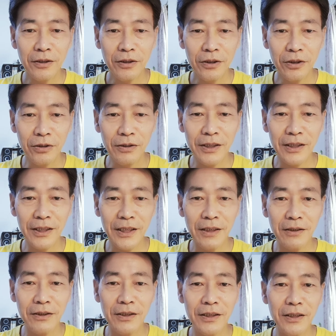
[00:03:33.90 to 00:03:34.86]
修炼
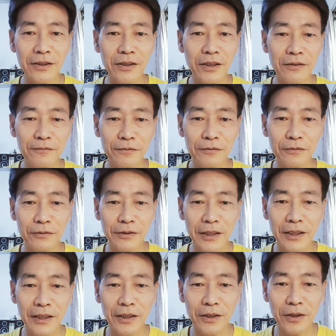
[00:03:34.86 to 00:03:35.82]
到一个沉浮，
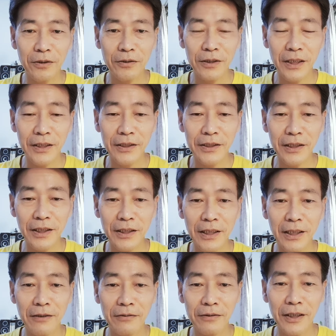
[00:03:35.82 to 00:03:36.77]
才能够连接
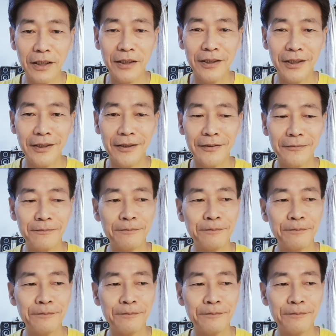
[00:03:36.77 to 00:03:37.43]
到天地。